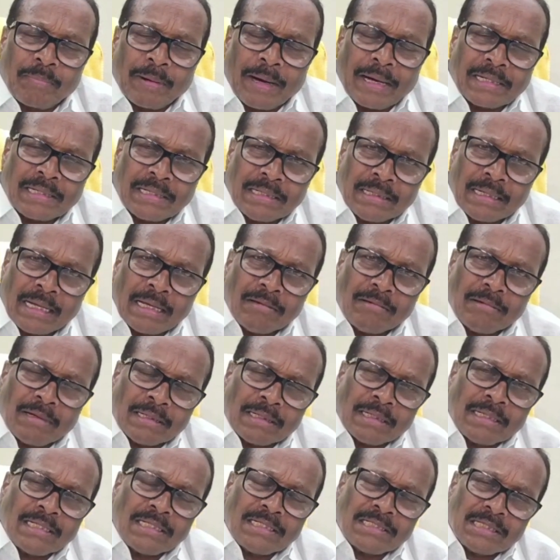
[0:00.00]
పార్టీ
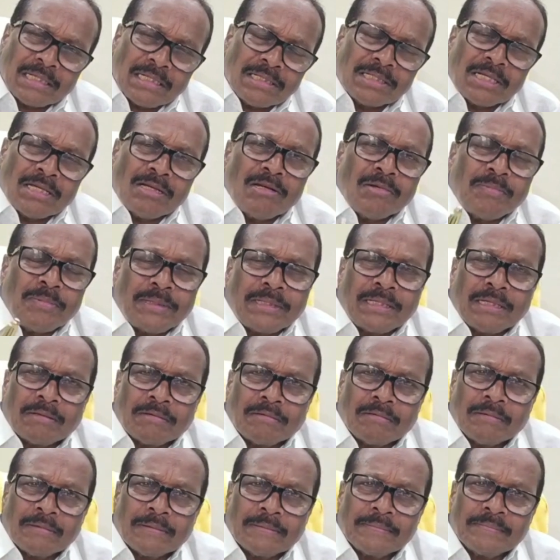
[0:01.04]
నాయకులందరినీ తీసుకెళ్ళి జైల్లో
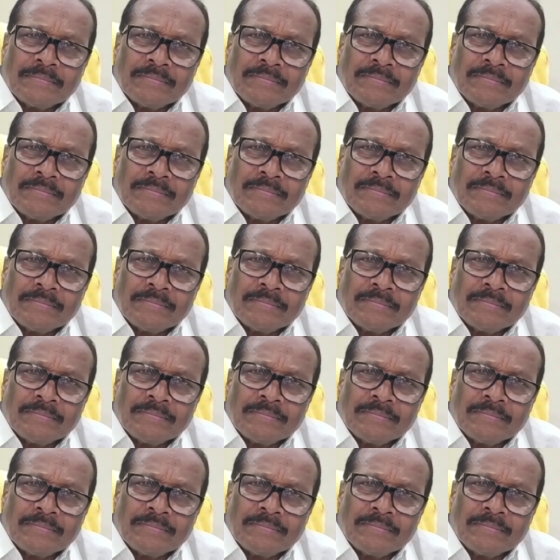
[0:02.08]
పెట్టారు